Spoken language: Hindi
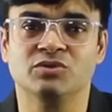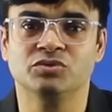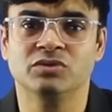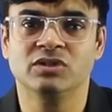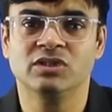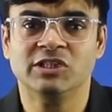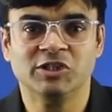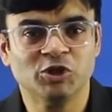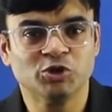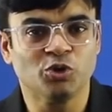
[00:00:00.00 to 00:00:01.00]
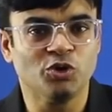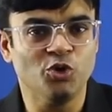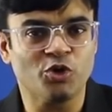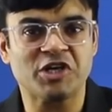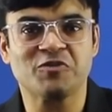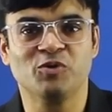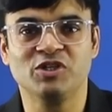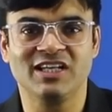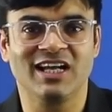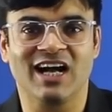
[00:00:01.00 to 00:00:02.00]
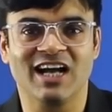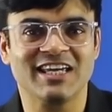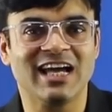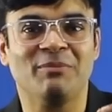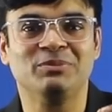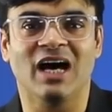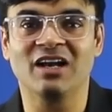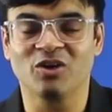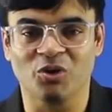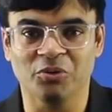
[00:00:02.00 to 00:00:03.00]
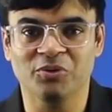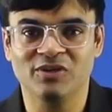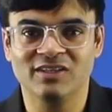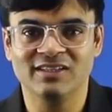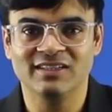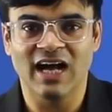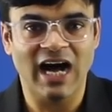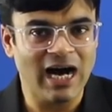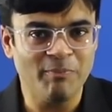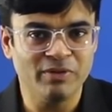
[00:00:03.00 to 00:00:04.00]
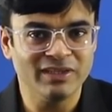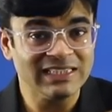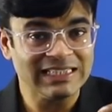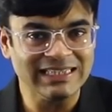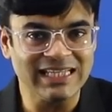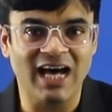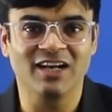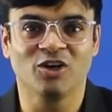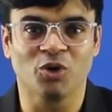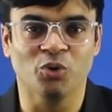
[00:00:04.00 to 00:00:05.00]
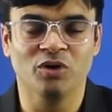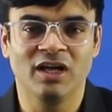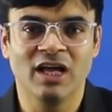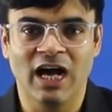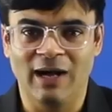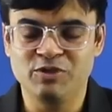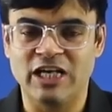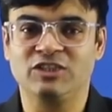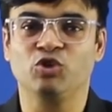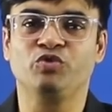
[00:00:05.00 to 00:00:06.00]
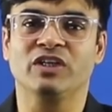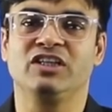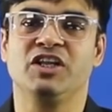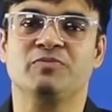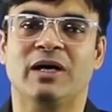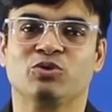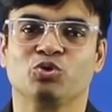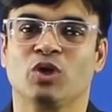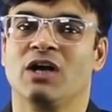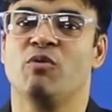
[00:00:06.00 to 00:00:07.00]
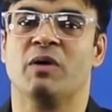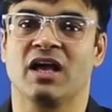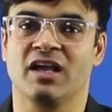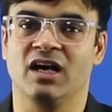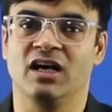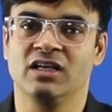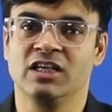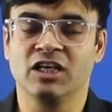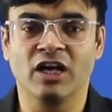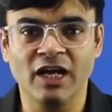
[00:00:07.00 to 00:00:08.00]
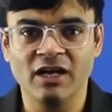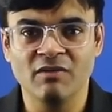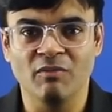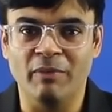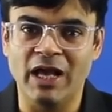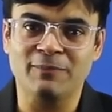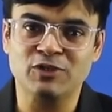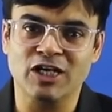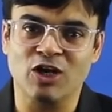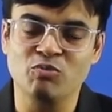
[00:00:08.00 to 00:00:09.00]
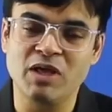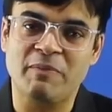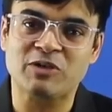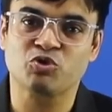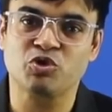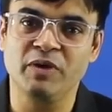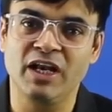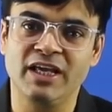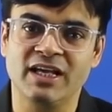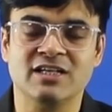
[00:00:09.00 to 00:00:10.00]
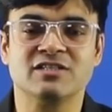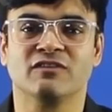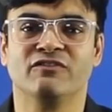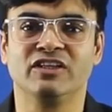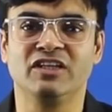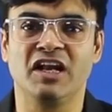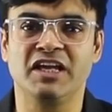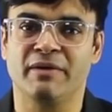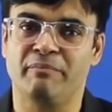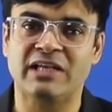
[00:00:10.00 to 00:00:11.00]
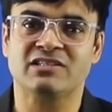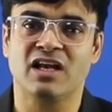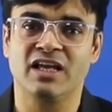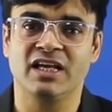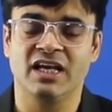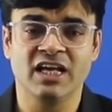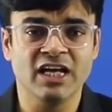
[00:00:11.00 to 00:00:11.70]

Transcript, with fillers: हूँ तो लोकेश मुनि जी ने कहा कि आप दान करो आप दान करो अब जैसे उस व्यक्ति ने इस बात को सुना वो भड़क गया कि अरे मैं आपसे कह रहा हूँ मेरे पास कुछ भी नहीं है समृद्धि नहीं है पैसा नहीं है